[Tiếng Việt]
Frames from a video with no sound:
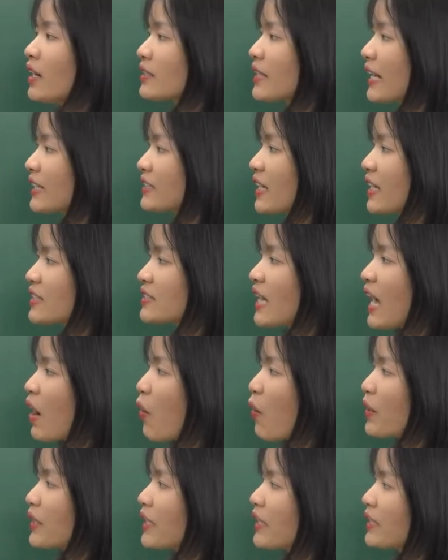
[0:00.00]
đã diễn ra
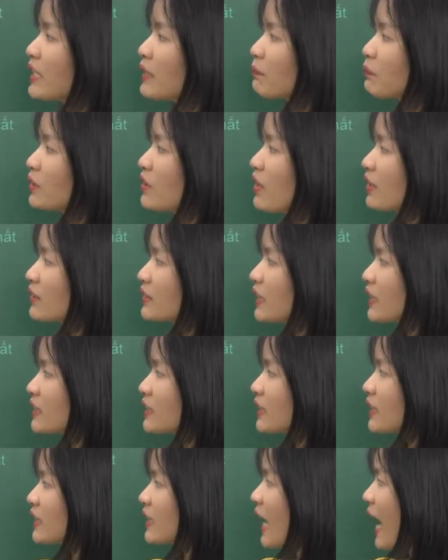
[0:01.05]
Hội nghị Hiệp thương Chính
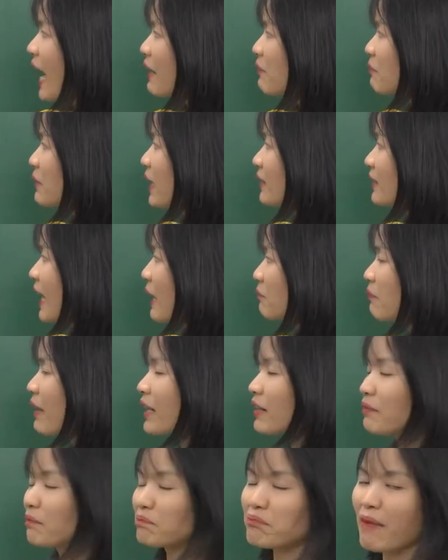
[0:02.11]
trị hai miền Nam
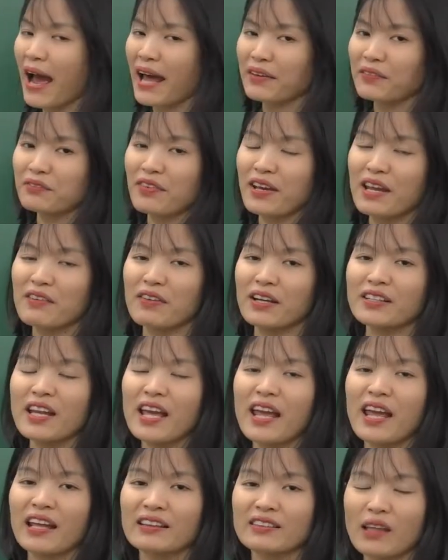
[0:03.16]
Bắc bàn về vấn
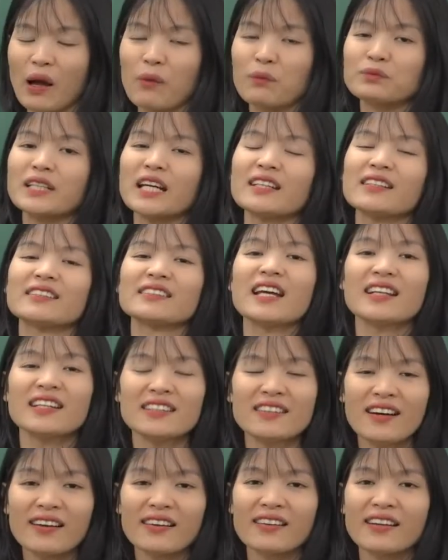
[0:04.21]
đề thống nhất đất
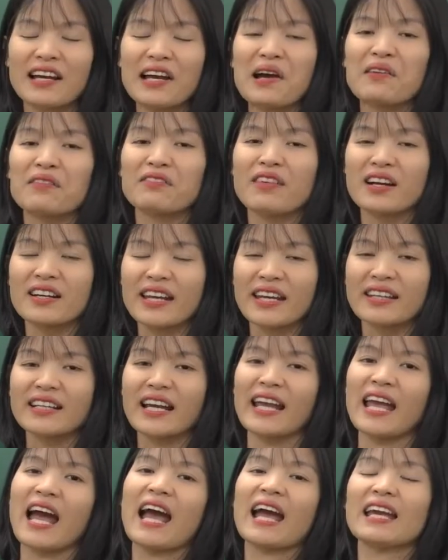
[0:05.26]
nước. Và đến
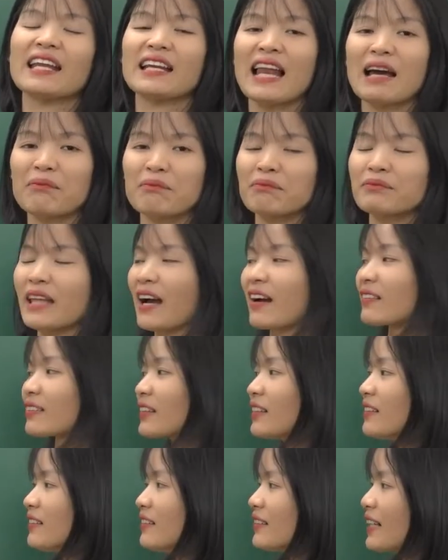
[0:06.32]
ngày 25 tháng
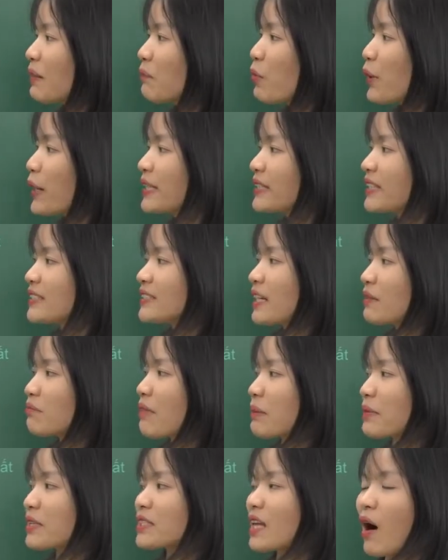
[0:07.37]
4 năm
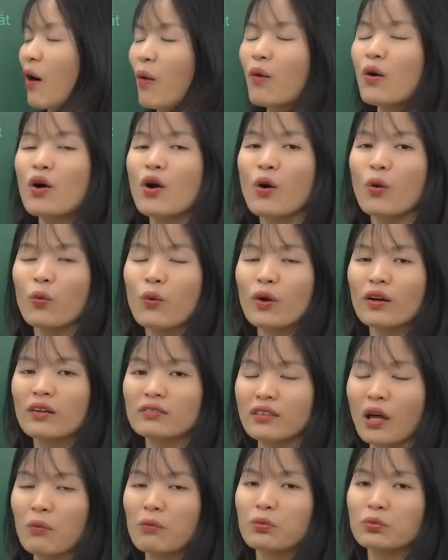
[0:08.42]
1976,
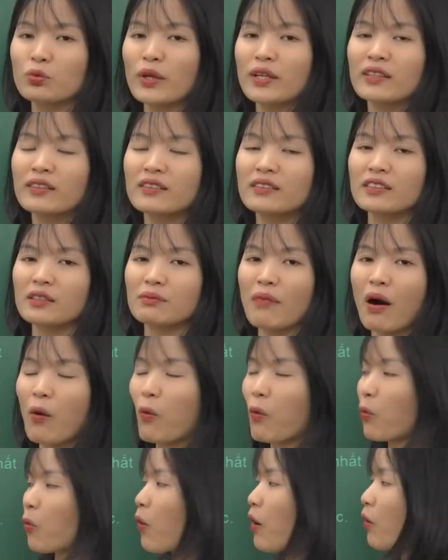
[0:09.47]
cuộc tổng tuyển cử
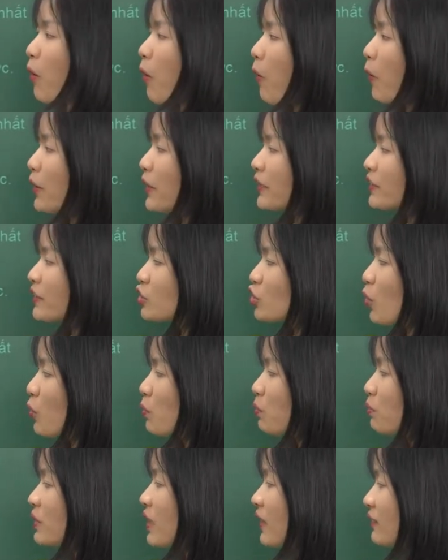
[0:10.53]
bầu quốc hội
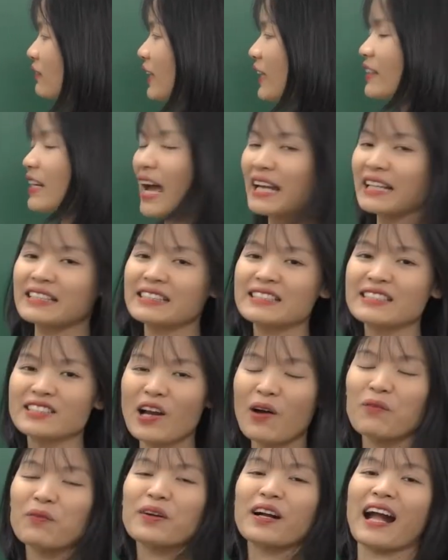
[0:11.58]
chung được tiến hành
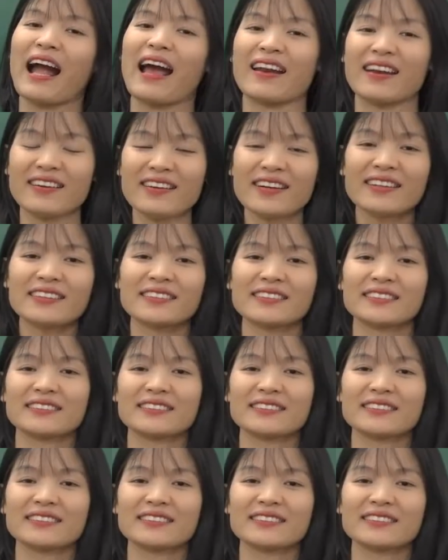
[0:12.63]
trong cả nước.